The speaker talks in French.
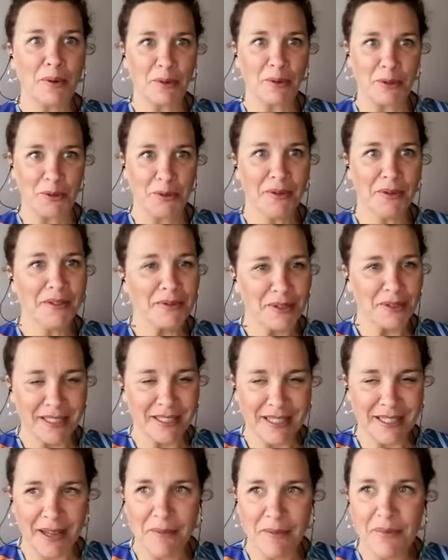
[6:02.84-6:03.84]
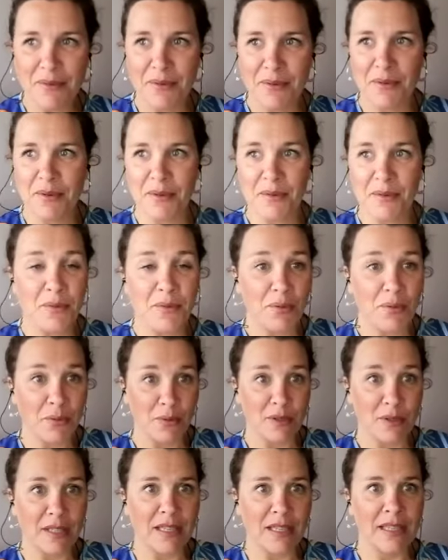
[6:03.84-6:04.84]
jour, donc j'étais un peu
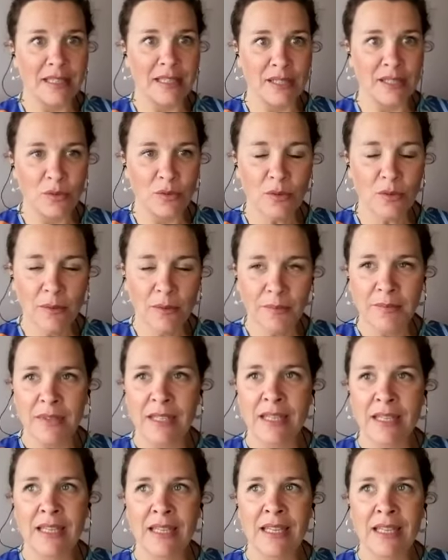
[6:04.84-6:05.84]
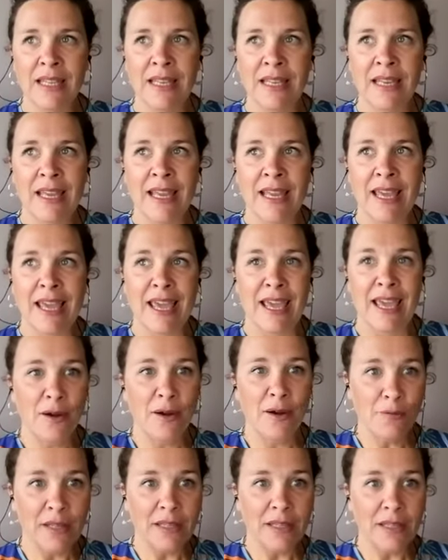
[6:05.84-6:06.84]
frustrée et déçue. Et en
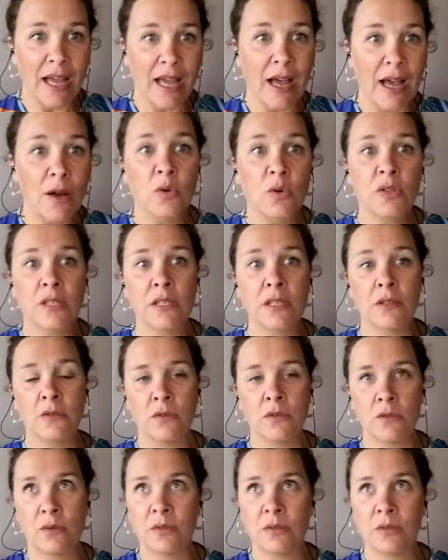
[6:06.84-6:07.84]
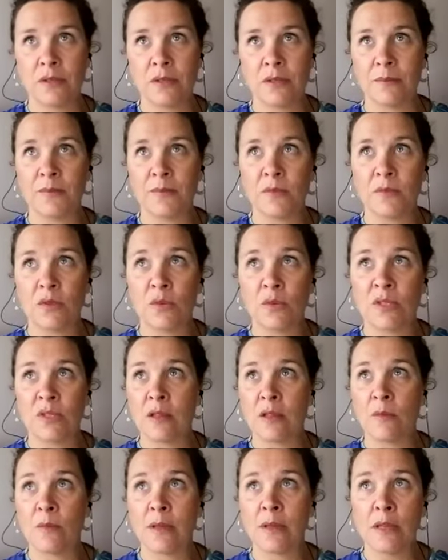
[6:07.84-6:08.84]
fait, à côté de, cette
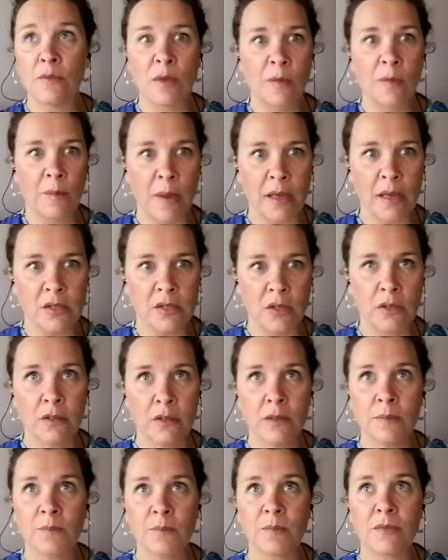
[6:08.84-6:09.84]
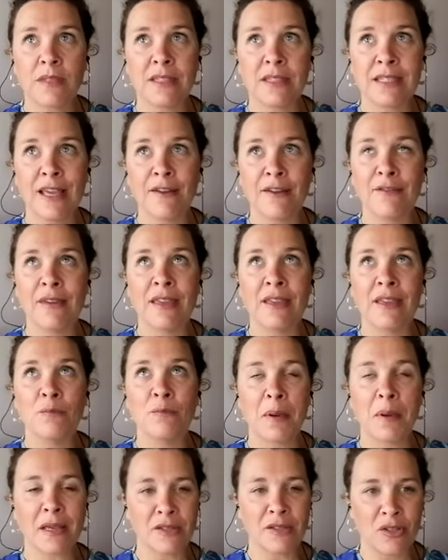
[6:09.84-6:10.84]
magnifique personne, il y avait une
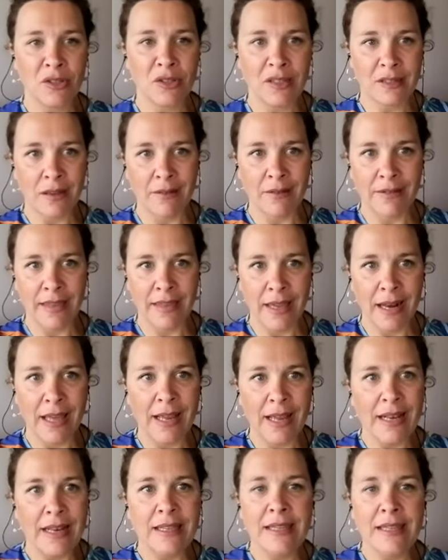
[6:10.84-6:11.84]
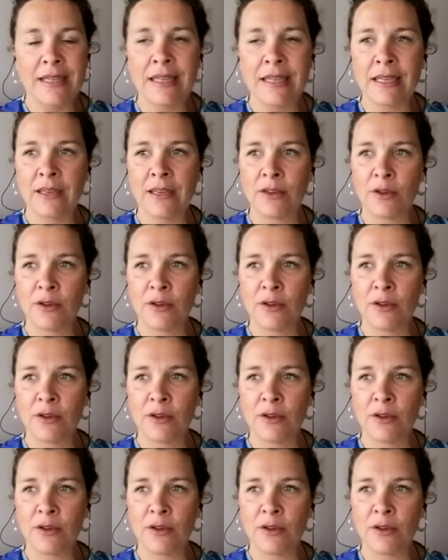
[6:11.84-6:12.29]
personne qui travaillait à la clinique